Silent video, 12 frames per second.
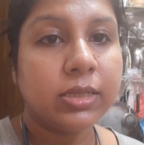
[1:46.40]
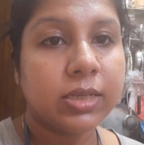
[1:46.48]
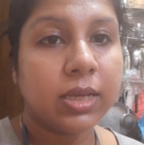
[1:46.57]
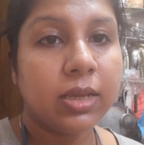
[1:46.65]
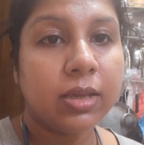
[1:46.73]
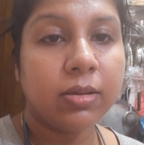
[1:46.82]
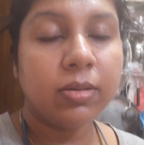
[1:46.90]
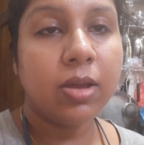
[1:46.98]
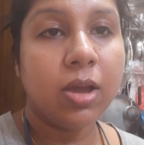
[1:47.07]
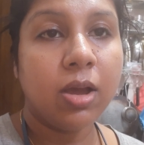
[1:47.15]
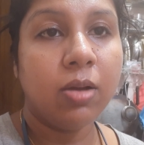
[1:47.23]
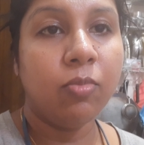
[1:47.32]
আজকে
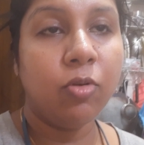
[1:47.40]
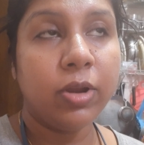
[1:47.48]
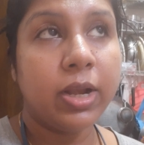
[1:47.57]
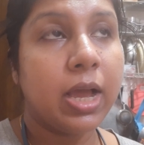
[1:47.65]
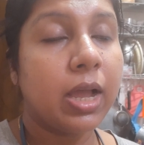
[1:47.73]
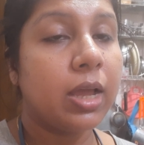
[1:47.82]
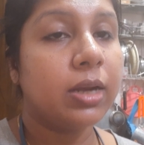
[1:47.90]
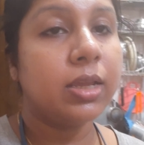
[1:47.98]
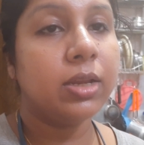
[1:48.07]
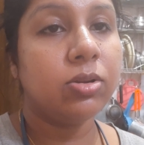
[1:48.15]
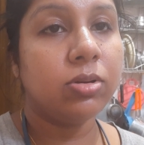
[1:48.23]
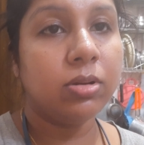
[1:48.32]
ময়নাক আর
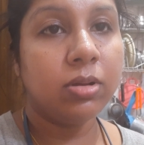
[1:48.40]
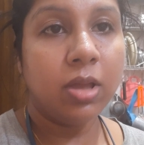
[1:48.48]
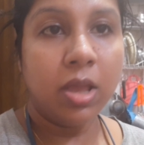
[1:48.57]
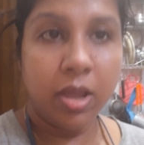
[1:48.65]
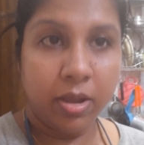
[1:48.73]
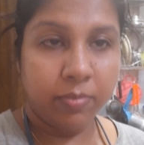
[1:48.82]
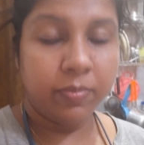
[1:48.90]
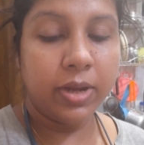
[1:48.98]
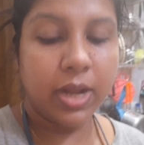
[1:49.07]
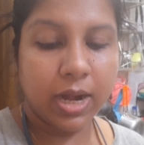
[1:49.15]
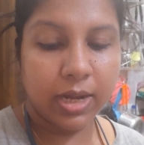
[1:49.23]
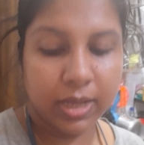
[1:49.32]
কিডো
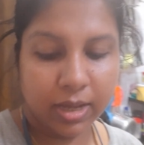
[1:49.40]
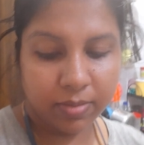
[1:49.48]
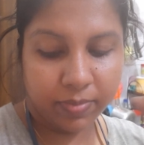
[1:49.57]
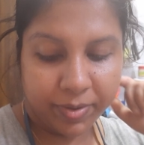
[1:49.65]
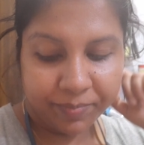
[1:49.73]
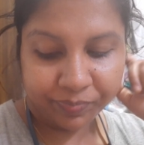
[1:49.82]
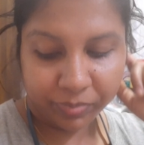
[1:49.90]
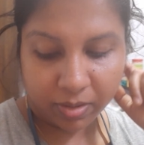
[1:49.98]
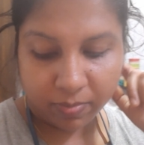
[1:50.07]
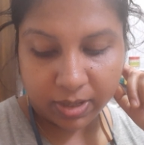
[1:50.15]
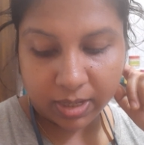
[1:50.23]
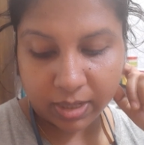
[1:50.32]
বিরিয়ানি খাবে
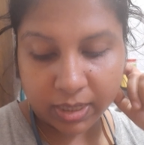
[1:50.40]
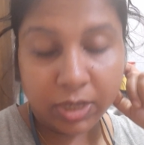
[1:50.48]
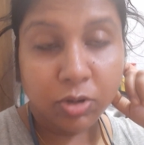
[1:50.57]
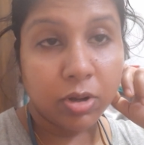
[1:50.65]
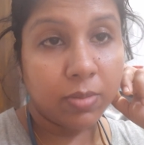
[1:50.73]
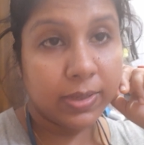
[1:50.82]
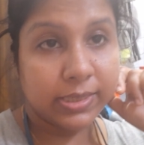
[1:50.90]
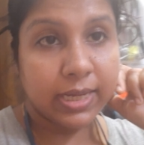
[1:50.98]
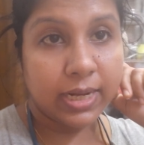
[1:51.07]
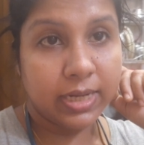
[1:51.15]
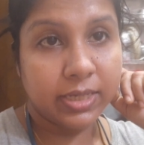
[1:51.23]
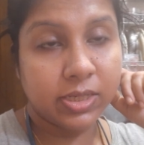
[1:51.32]
মানে কিডোরই
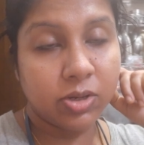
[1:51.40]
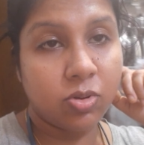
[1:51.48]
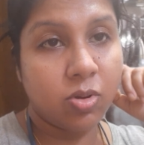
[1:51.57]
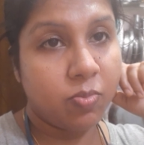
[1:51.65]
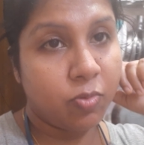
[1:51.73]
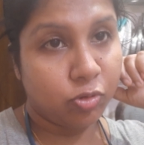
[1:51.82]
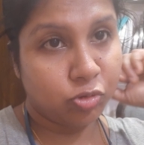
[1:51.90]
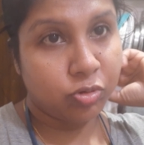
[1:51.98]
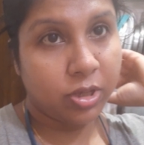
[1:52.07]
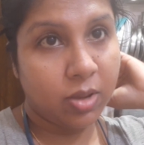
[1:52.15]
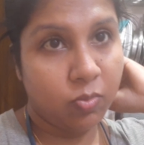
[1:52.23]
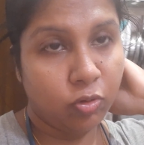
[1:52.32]
বেসিক্যালি ইচ্ছে ও পরশু
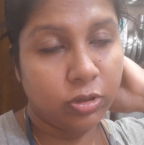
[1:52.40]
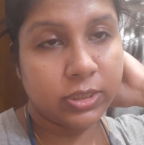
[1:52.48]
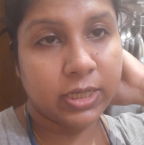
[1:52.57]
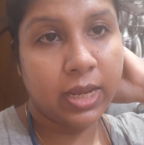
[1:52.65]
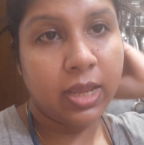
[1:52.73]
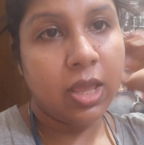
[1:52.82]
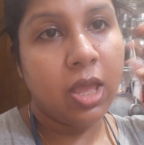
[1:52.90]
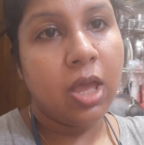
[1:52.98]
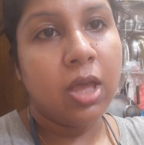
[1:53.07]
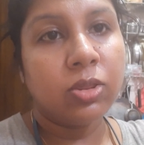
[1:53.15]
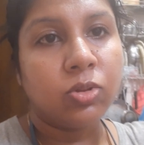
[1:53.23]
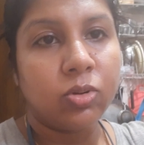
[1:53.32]
থেকে বলছে
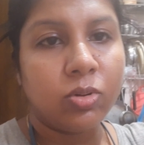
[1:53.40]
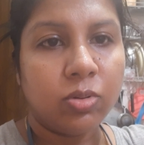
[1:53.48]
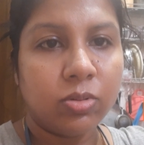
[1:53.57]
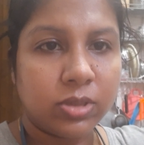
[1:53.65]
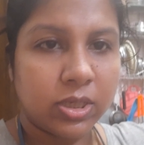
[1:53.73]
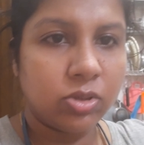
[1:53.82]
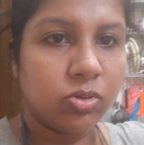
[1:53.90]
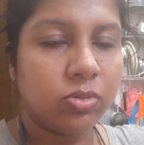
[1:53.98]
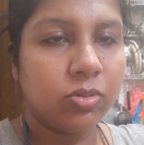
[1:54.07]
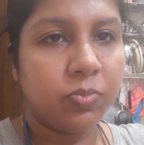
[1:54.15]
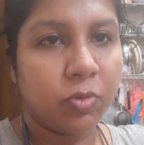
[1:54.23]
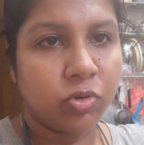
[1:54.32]
তো যেহেতু
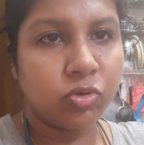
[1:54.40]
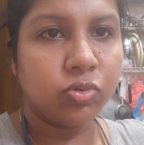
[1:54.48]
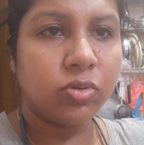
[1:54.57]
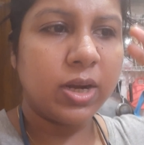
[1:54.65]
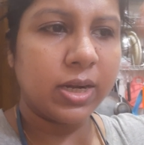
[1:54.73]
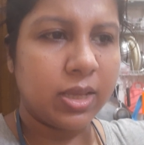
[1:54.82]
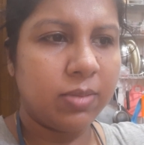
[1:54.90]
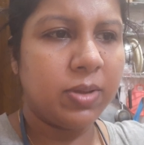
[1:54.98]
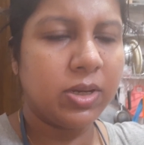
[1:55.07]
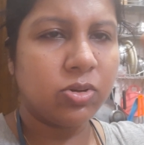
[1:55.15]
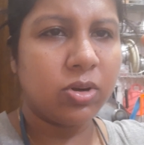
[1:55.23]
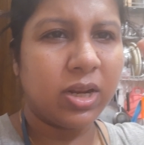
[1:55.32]
পরশু আর কি
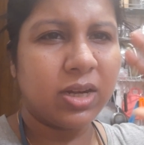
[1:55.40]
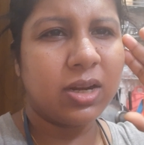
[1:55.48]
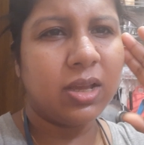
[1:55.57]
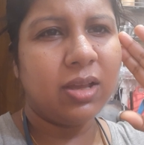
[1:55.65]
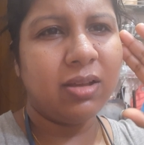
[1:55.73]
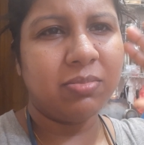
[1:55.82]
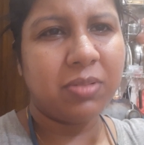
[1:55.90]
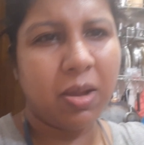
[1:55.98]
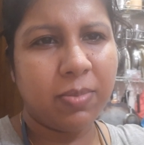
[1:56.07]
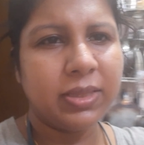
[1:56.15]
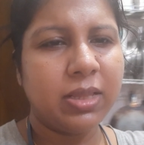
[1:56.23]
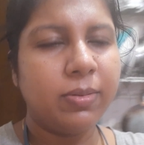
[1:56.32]
বেশ অনেকটা
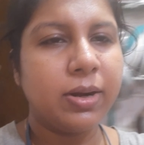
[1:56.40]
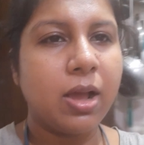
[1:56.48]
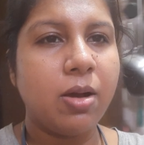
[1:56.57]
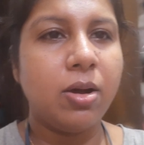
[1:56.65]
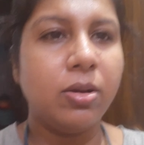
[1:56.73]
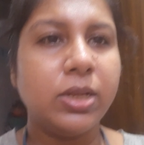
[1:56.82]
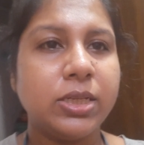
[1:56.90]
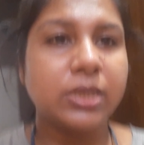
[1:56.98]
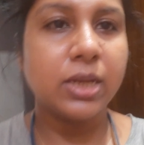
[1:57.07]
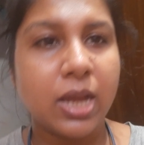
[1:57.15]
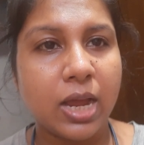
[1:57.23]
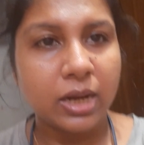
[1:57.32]
খাবার দাবার খাওয়া
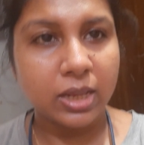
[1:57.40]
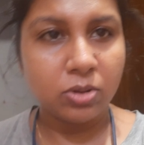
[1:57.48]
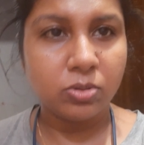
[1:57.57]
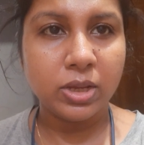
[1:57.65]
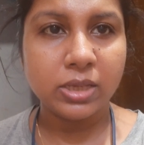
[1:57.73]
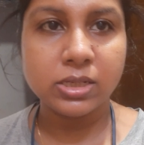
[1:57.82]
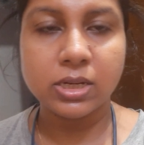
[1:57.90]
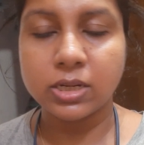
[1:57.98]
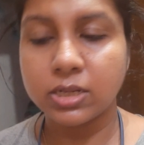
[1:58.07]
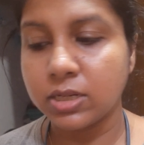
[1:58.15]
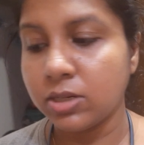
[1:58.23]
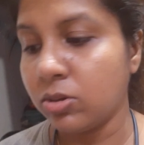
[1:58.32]
হয়েছে কালকেও রেস্ট
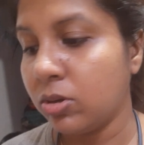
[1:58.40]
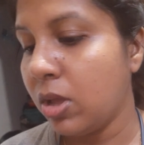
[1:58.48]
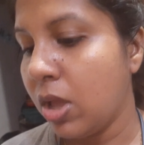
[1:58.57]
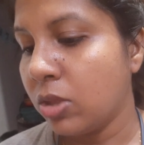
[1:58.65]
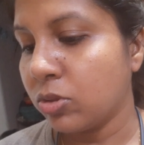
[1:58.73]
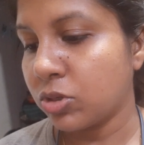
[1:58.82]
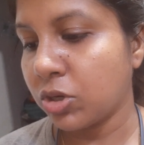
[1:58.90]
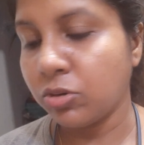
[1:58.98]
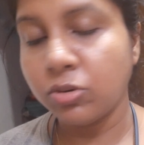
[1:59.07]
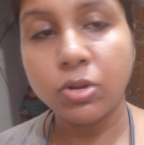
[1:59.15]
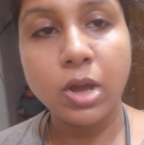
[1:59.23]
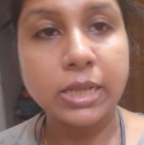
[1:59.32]
ছিল তো
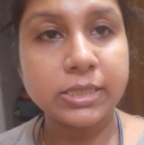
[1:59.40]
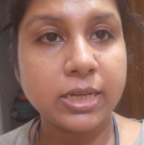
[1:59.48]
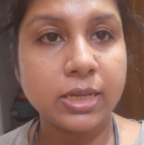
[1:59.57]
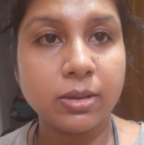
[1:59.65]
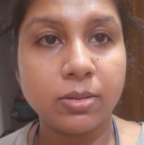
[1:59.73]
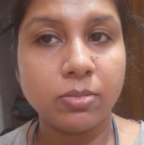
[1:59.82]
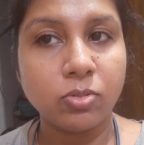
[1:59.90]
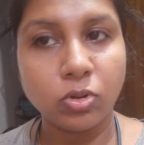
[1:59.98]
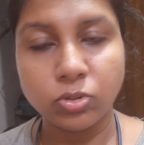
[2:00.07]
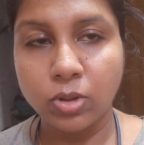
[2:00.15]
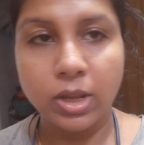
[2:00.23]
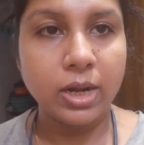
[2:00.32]
সেজন্য আজকে
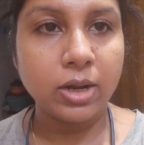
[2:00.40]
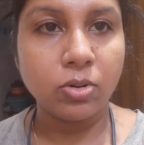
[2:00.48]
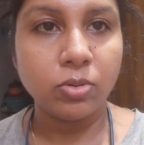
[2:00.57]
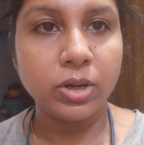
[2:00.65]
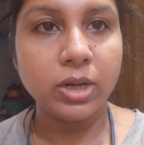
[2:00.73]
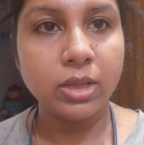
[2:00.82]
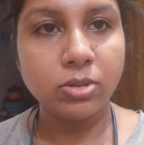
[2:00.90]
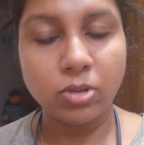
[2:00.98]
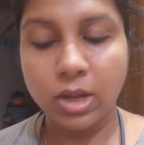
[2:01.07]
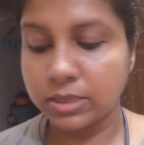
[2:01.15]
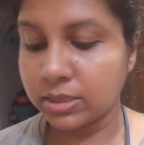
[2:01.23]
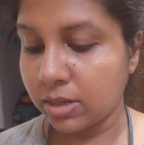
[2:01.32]
গতকাল আর করিনি তো
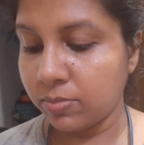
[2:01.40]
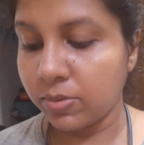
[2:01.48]
আজকে